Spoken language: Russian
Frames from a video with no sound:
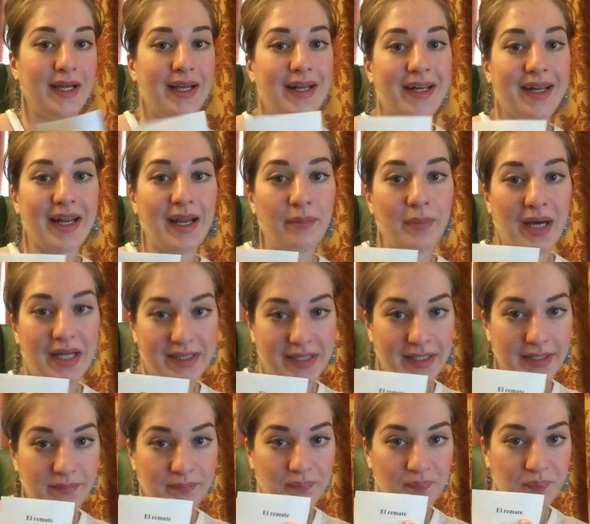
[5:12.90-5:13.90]

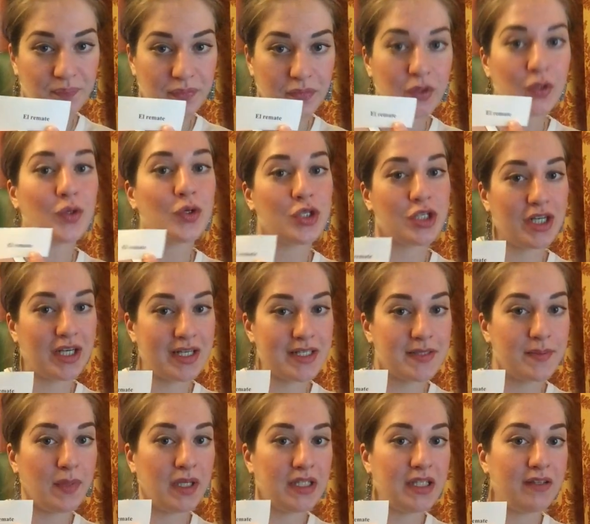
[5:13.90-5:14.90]
Рематы тоже
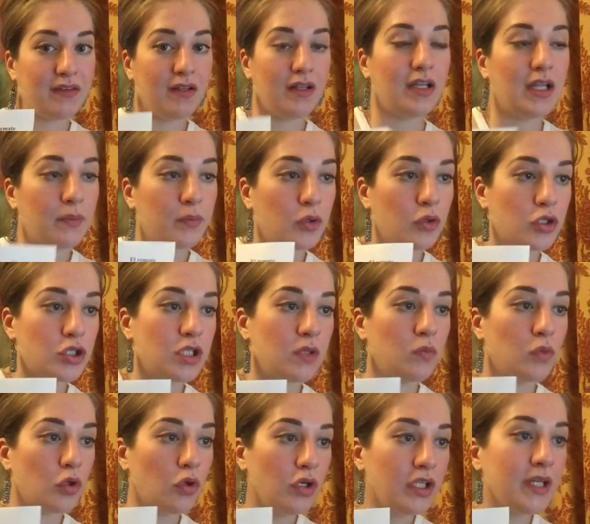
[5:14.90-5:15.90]
рассматривали на
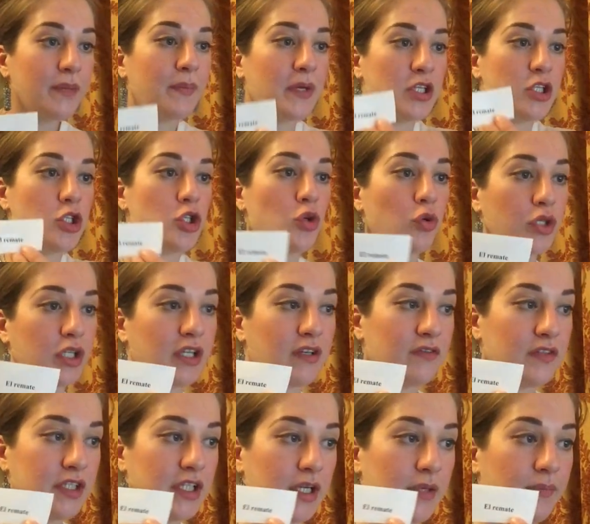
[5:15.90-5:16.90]
прошлом уроке,
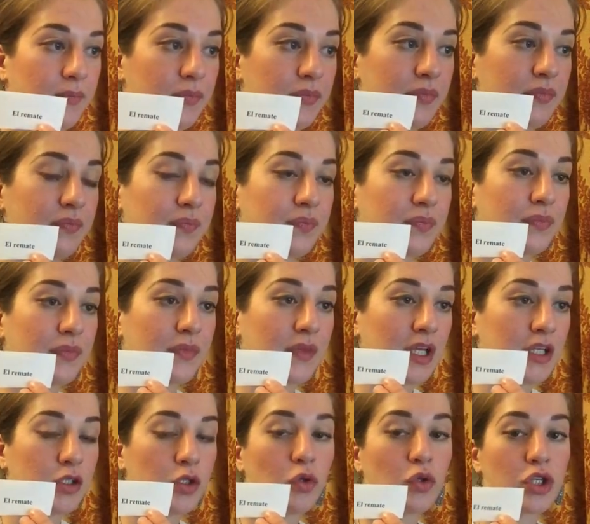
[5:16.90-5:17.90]
подчеркивание,
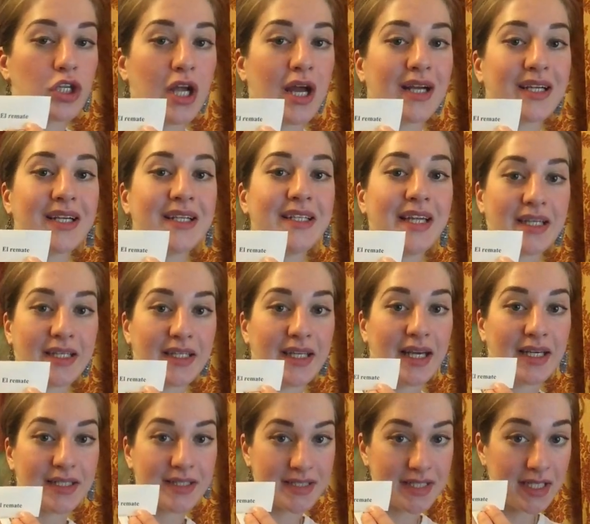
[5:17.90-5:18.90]
тоже
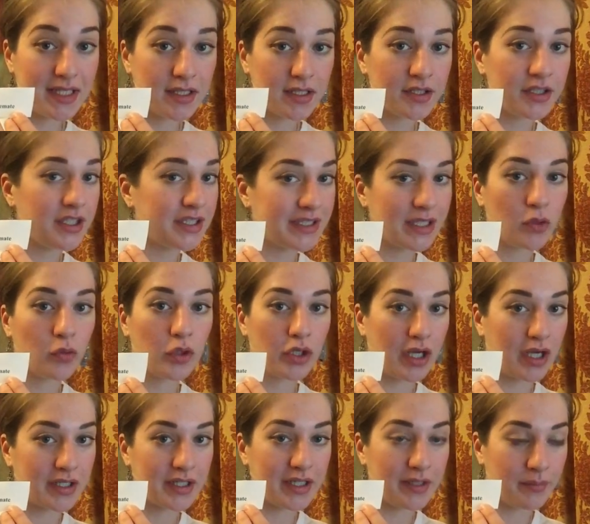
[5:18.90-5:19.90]
яркий акцент, не такой,
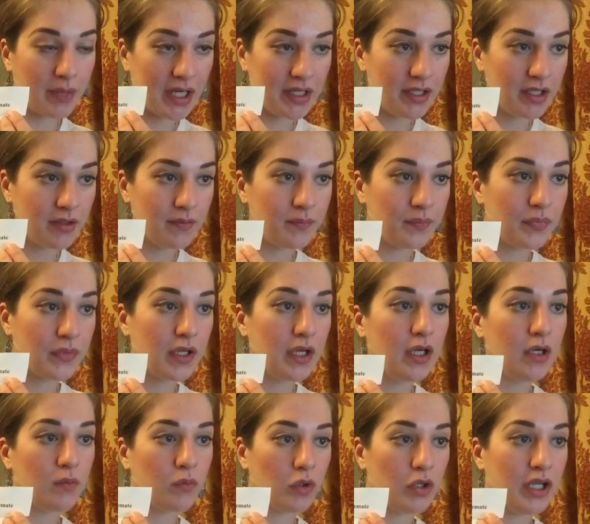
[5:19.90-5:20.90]
как ямада,
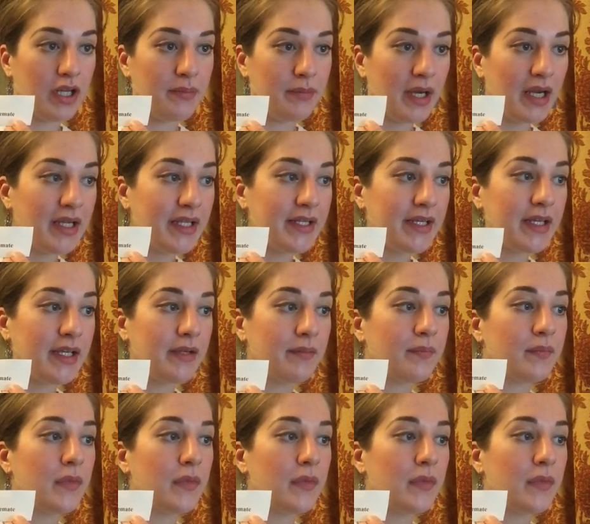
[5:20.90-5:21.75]
более мягкий.